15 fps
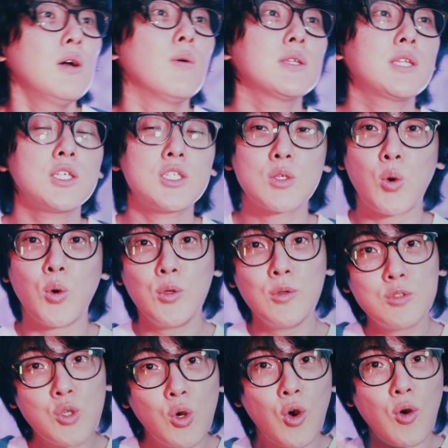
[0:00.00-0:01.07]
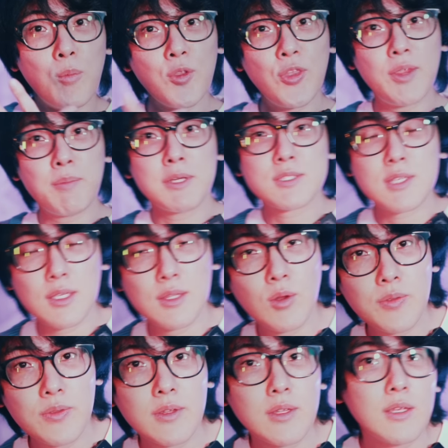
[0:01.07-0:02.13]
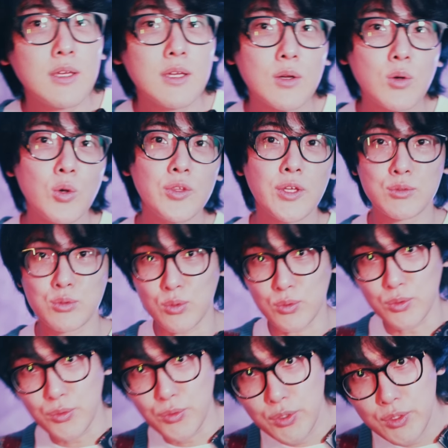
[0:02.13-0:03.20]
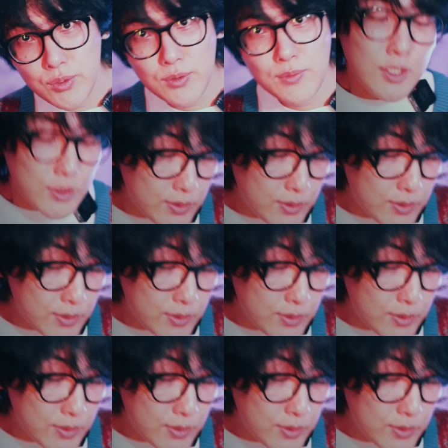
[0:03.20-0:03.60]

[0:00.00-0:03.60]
私こういう情報を持ってますけど、コンタクトを取ってくる。